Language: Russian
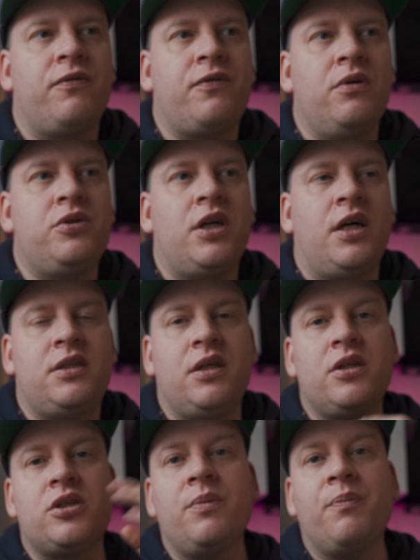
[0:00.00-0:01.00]
включаете
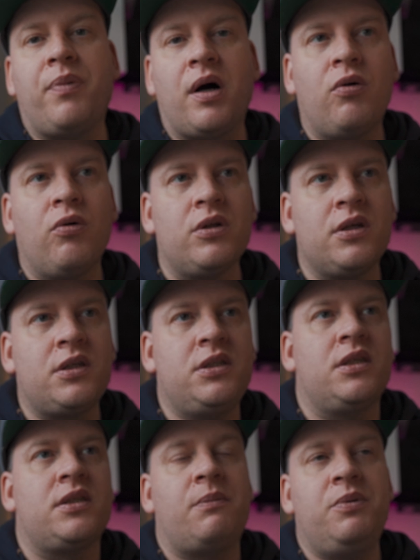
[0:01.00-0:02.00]
режим похода,
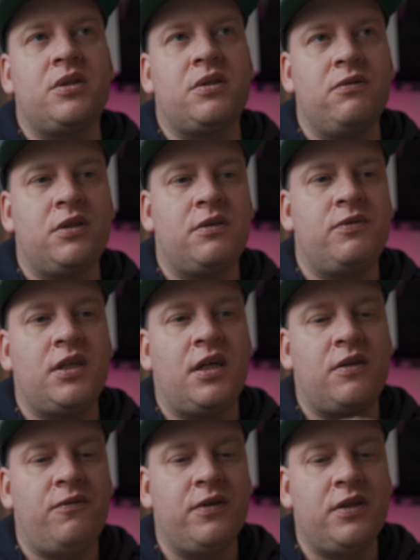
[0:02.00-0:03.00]
где записывается вся
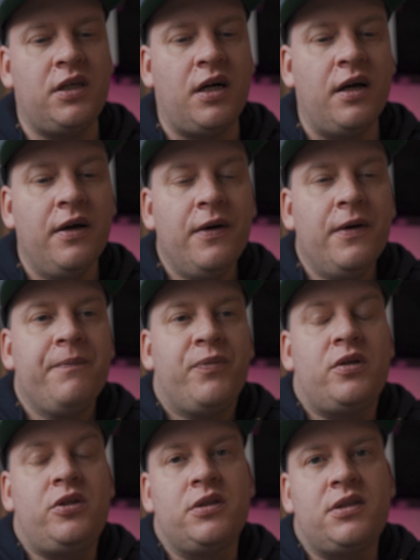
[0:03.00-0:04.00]
эта фигня,
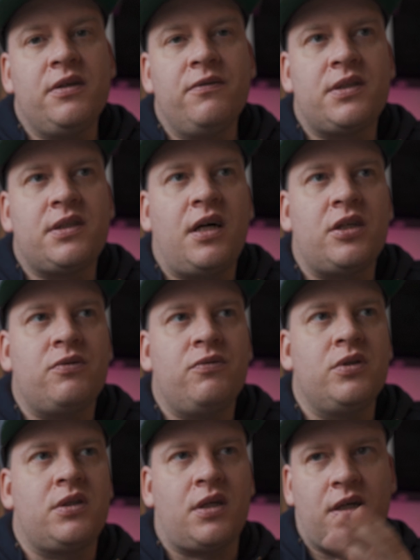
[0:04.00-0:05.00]
часы
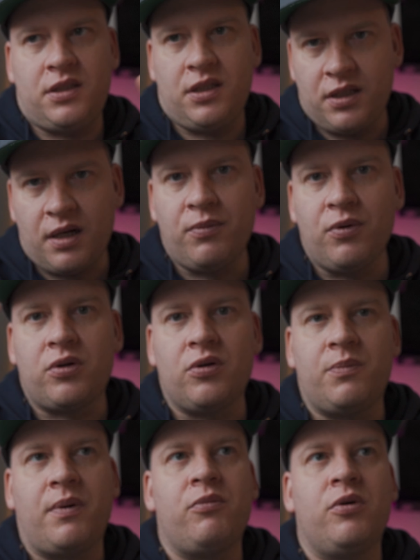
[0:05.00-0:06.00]
высаживаются, хотя не
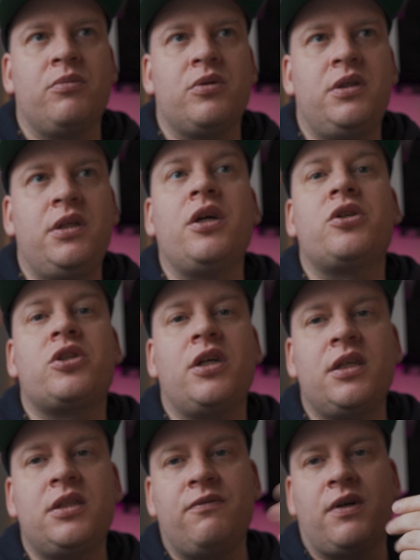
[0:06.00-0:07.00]
работают, по-моему, дней
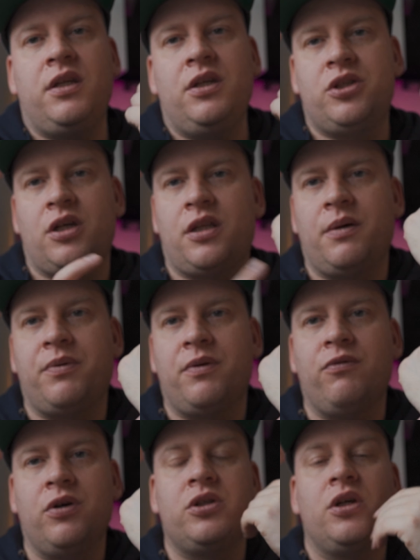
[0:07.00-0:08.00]
6, в отличие от
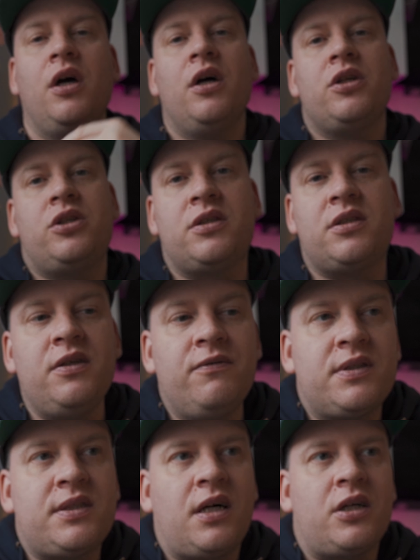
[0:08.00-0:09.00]
Apple Watch. Часы
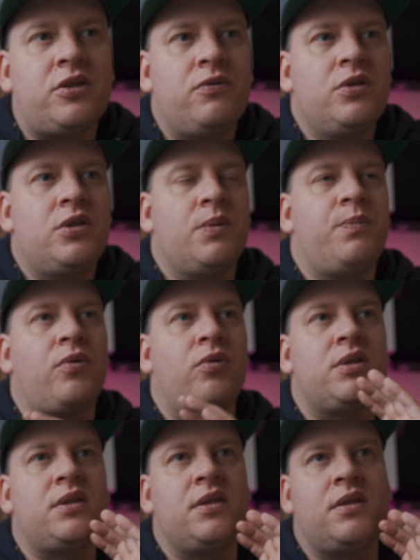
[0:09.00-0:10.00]
высаживаются
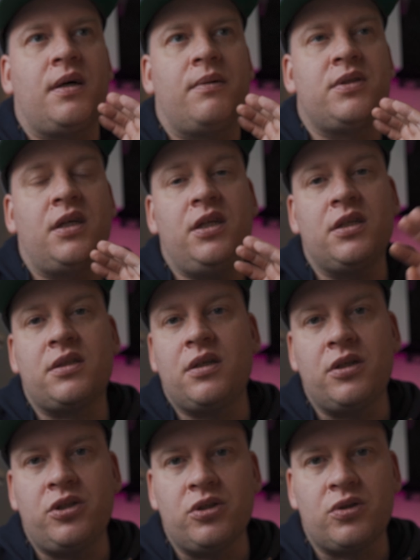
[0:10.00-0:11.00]
просто там за
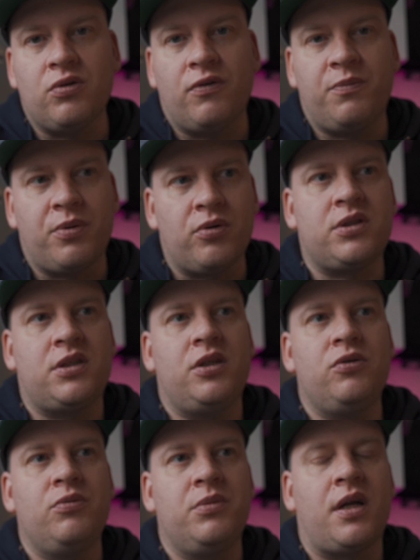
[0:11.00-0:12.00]
несколько часов, просто
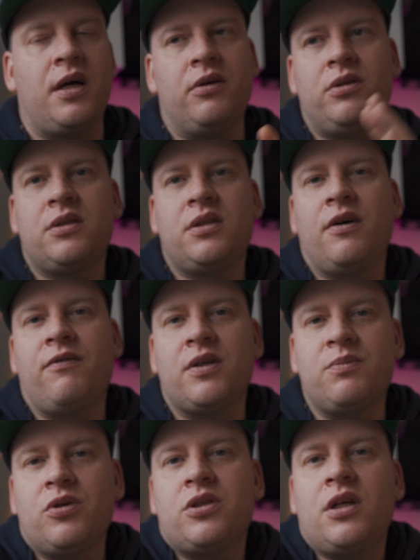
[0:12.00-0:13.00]
они умирают. Не знаю,
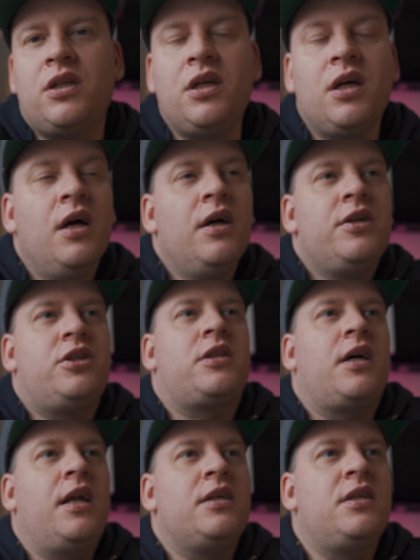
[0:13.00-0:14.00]
возможно, они
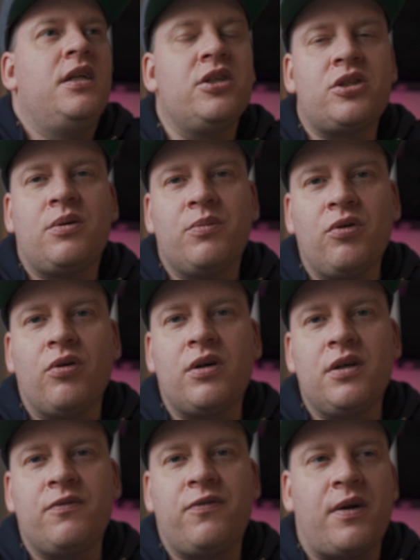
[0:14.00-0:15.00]
считали слишком
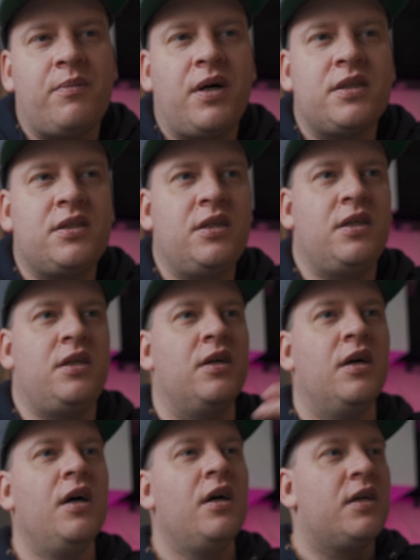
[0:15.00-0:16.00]
много информации, и
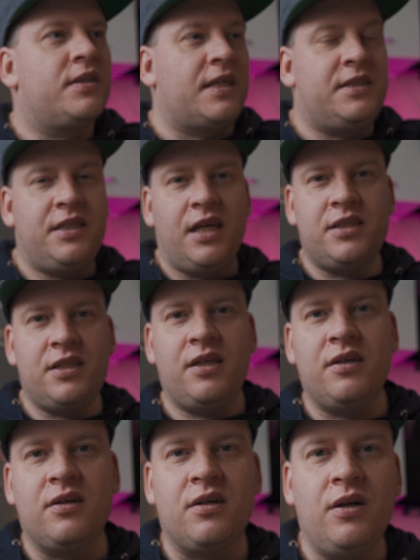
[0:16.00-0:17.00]

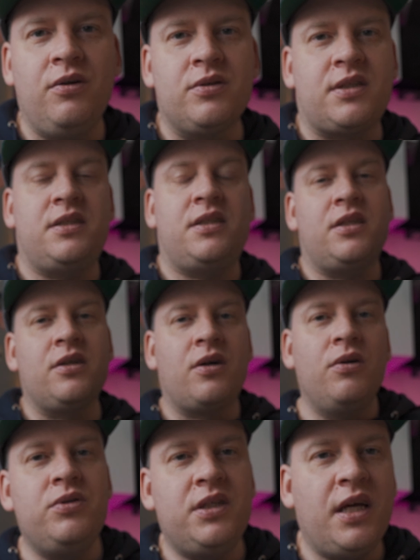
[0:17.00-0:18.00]
соседей, э, соседних
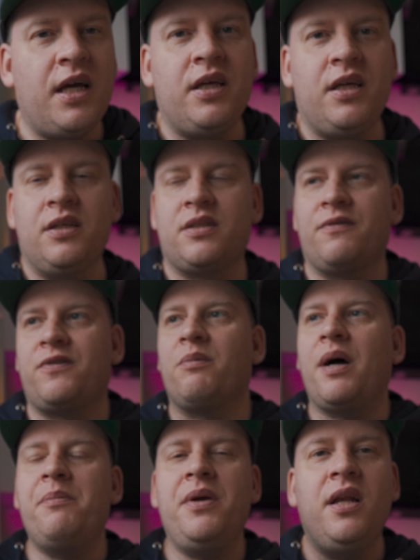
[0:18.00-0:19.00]
людей, и с
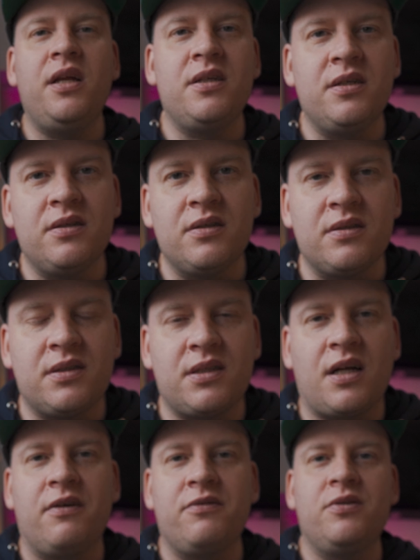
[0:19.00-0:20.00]
автомобилей э,
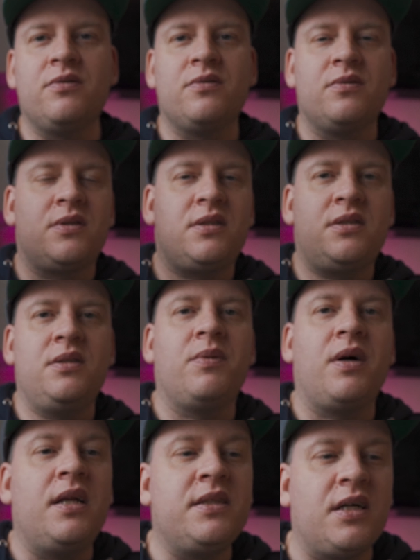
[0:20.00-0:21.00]
сравни...
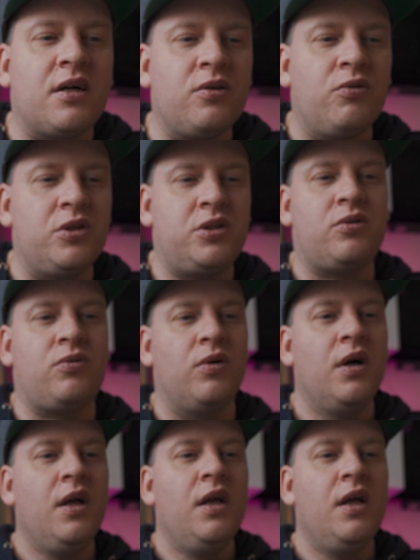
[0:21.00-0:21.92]
снимали диагностику,